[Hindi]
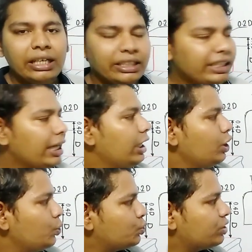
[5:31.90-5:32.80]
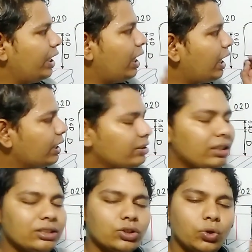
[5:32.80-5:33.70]
ठीक है उसके
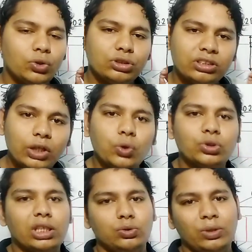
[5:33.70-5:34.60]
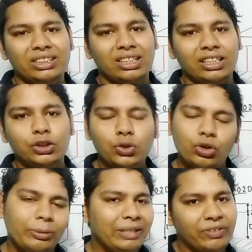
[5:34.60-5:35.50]
अंदर स्लोट से होता हुआ जाता है इन
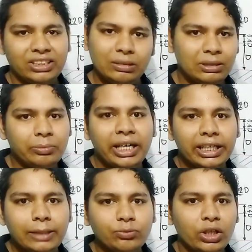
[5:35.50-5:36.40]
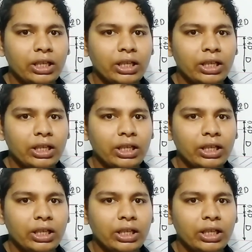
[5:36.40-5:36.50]
दोनों में डिफरेंस समझ में आ गया